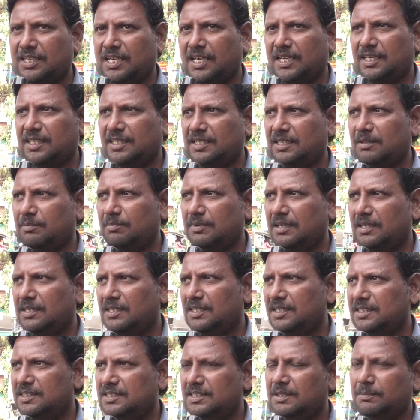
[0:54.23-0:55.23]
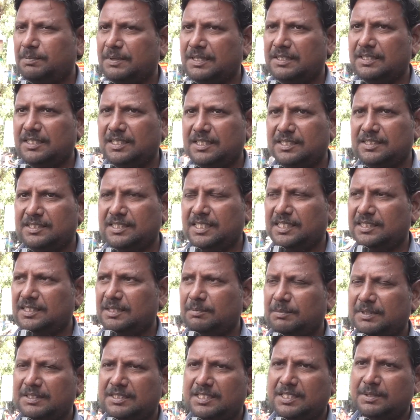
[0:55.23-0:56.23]
కార్యక్రమాన్ని నుంచి ప్రజల నుంచి అయితే
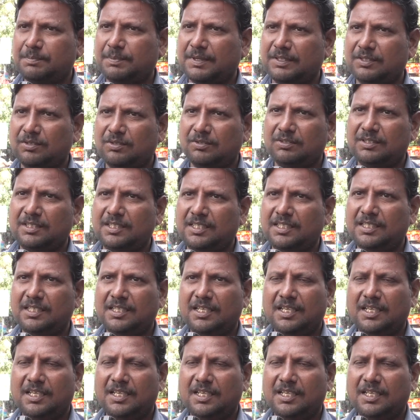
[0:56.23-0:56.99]
మంచి స్పందన ఉంది